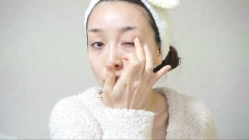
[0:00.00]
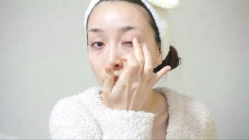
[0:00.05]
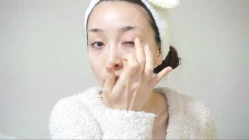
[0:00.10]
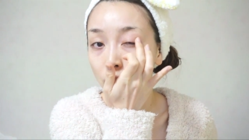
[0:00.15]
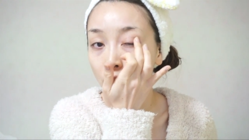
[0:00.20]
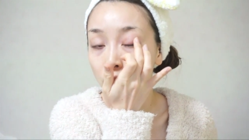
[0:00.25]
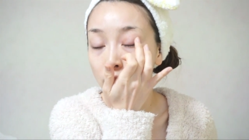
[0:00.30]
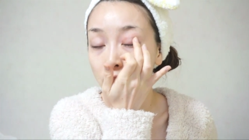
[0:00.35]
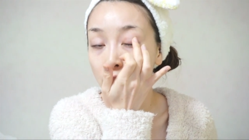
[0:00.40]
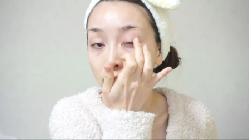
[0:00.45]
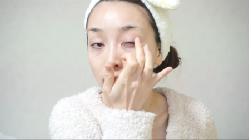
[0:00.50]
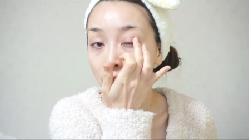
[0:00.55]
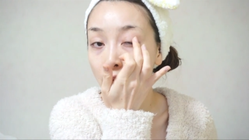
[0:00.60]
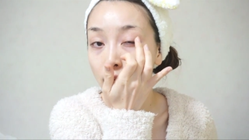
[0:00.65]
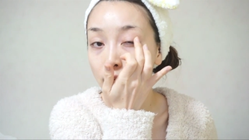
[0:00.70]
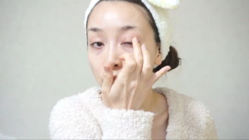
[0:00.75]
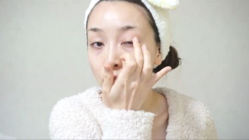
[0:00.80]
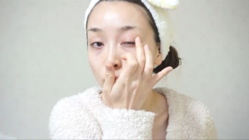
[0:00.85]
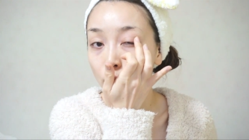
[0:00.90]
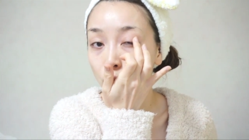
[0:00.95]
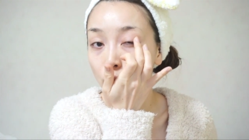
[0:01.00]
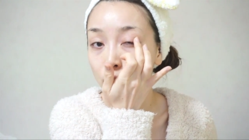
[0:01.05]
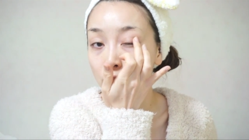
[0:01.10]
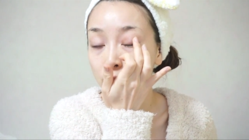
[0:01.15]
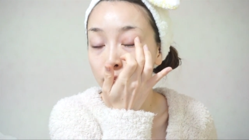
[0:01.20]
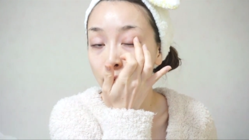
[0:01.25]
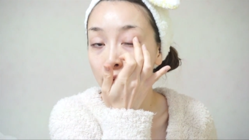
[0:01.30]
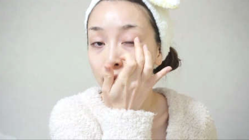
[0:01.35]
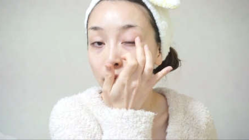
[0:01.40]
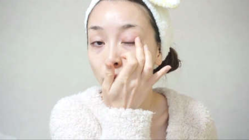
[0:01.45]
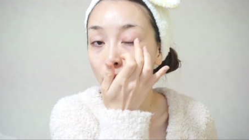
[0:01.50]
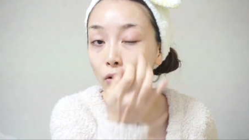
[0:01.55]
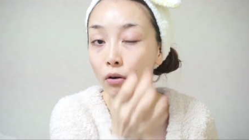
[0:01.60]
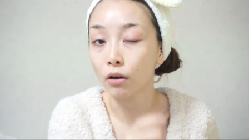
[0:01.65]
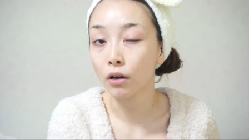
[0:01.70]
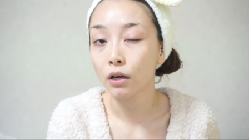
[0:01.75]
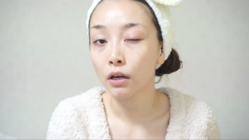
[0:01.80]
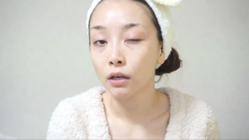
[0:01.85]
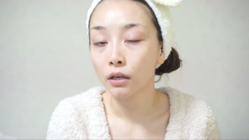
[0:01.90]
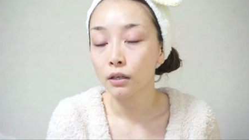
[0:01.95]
んってのせてちょっと締め色を